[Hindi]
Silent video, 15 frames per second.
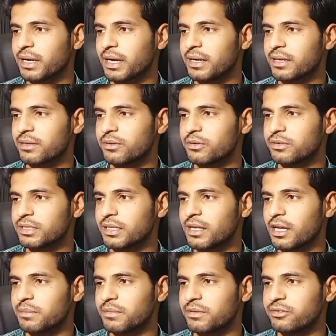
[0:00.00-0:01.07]
मैकेनिक दो
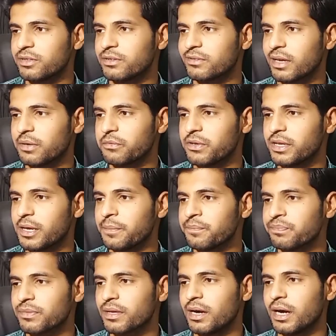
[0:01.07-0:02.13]
तादाद में सीट्स आई हुई हैं
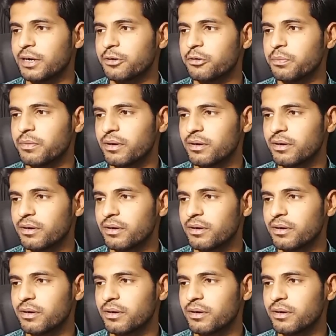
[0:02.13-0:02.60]
आटो